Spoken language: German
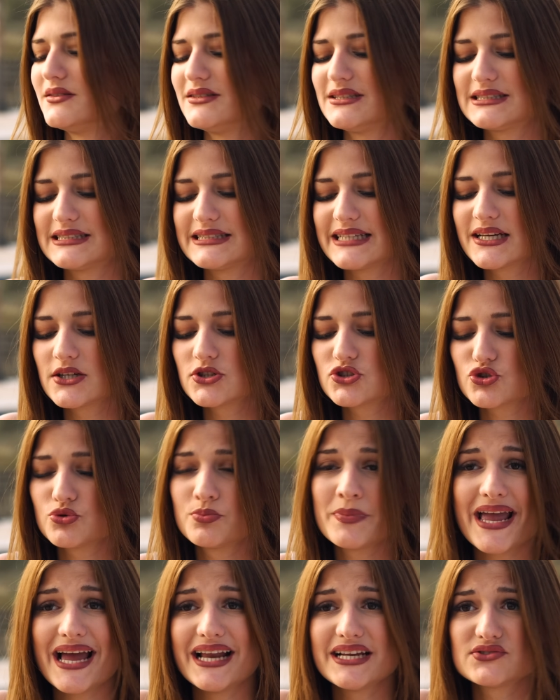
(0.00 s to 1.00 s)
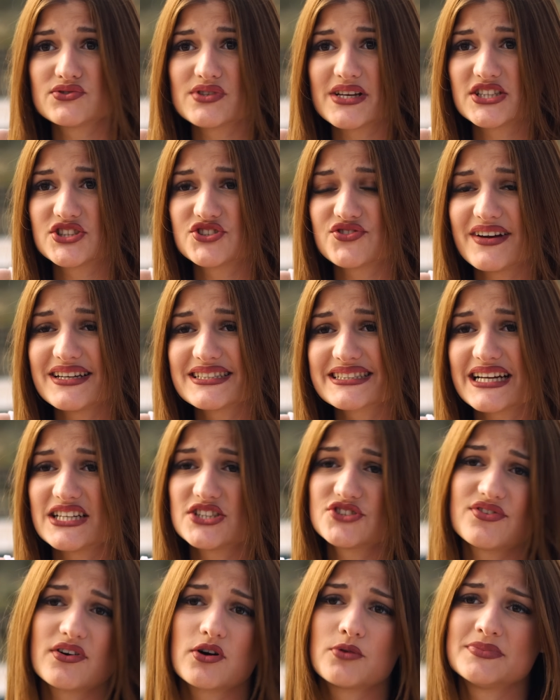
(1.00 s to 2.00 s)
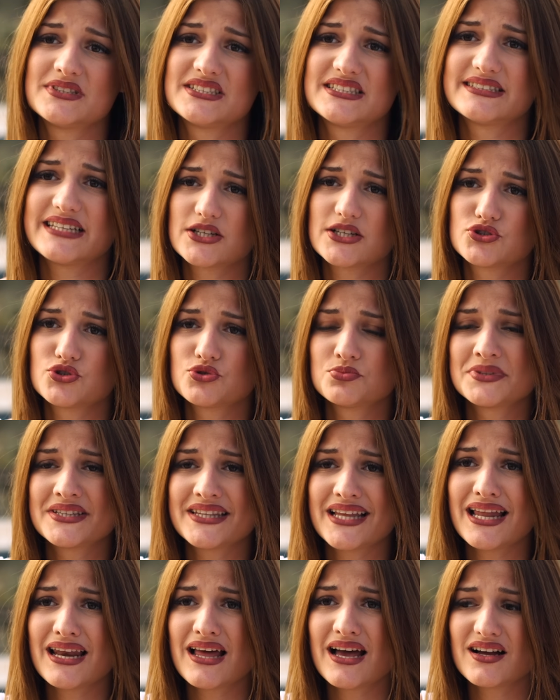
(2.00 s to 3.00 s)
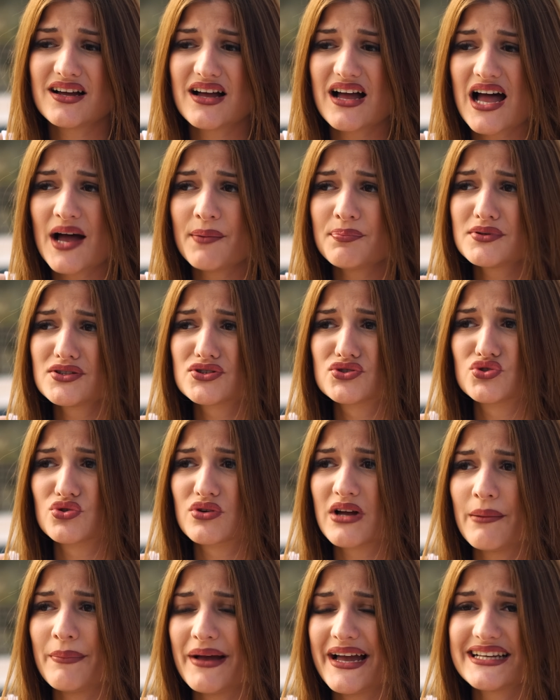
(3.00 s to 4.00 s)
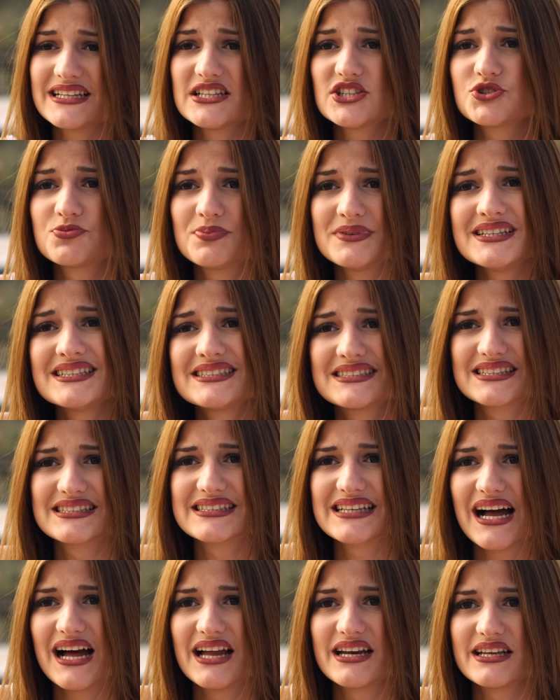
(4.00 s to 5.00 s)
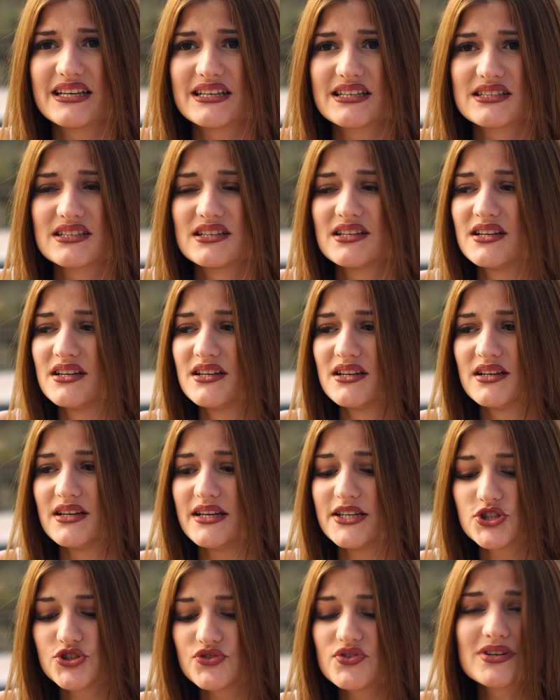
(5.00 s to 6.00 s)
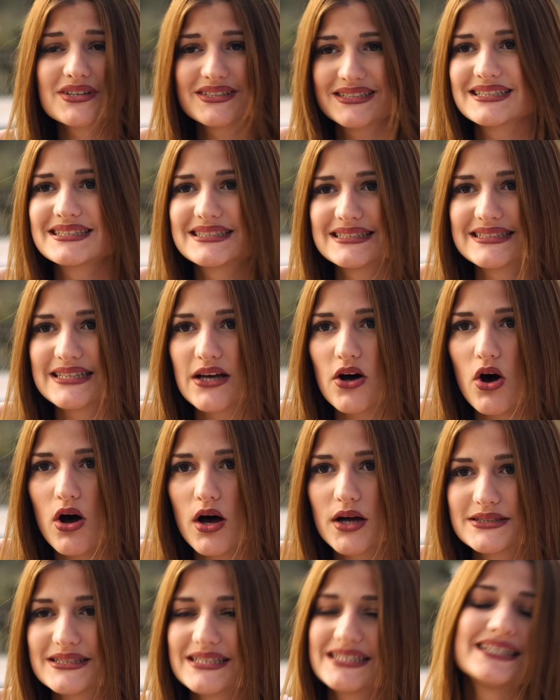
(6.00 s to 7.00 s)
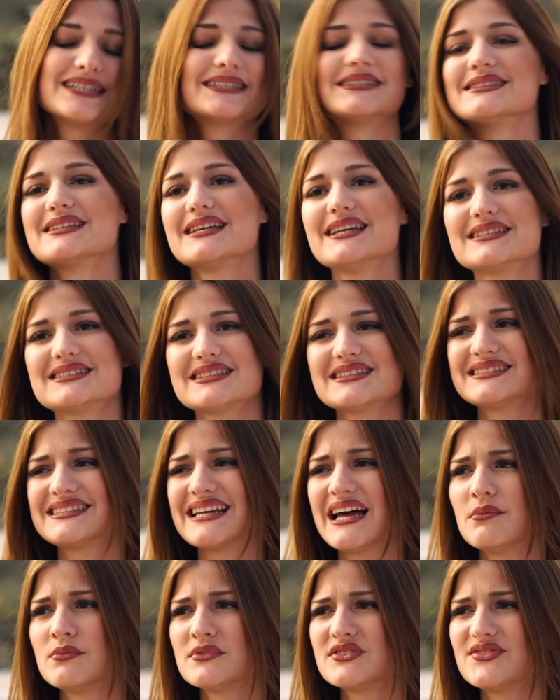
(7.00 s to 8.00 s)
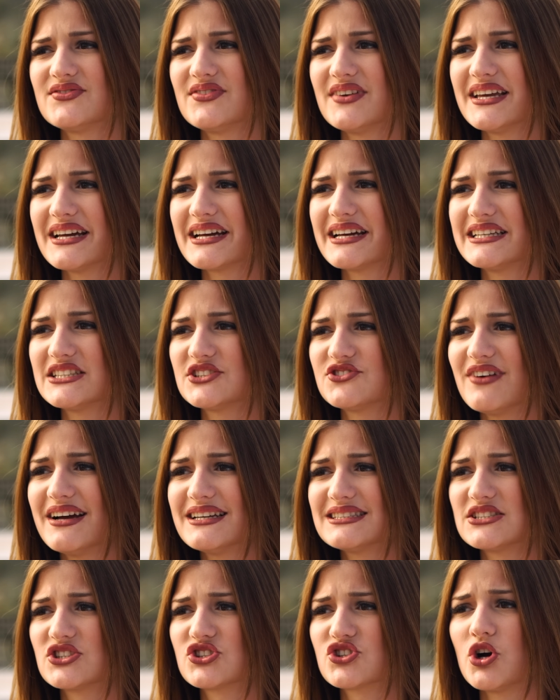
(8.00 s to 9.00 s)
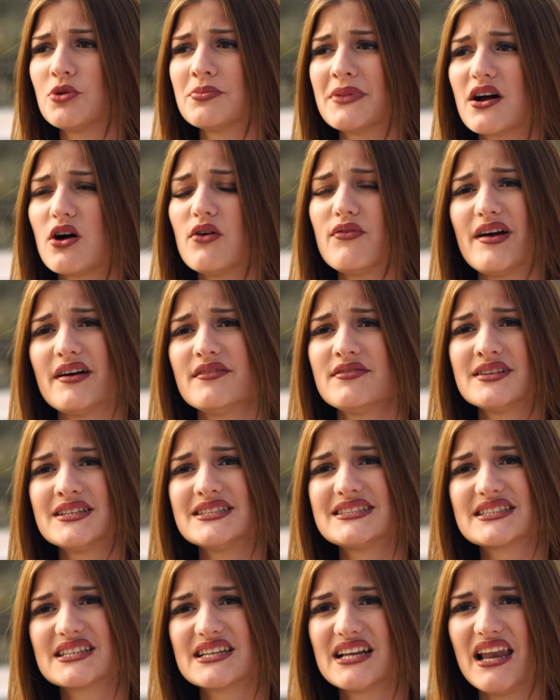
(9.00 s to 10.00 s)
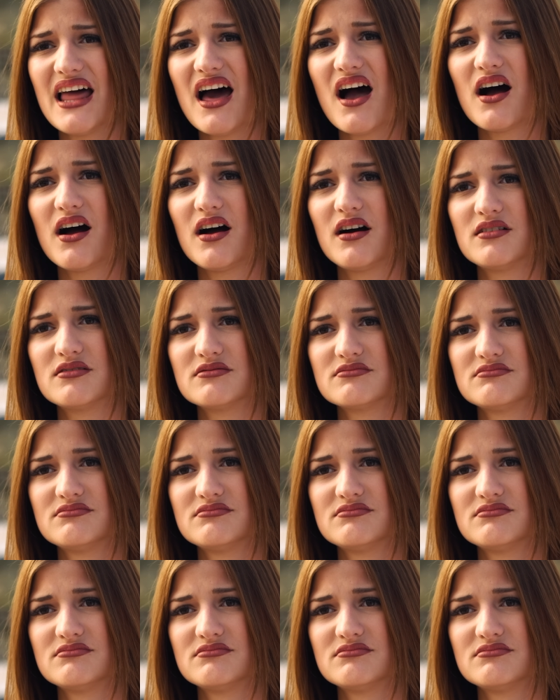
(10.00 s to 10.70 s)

Das Ding ist, um ehrlich zu sein, ich weiß gar nicht, warum ich Aktion mit Nala abgezogen habe. Eigentlich bin ich das gar nicht. Ich schwöre, das ist dieser Ort, hier, diese Hitze, diese Atmosphäre. Ich weiß nicht, ich komme darauf einfach nicht klar.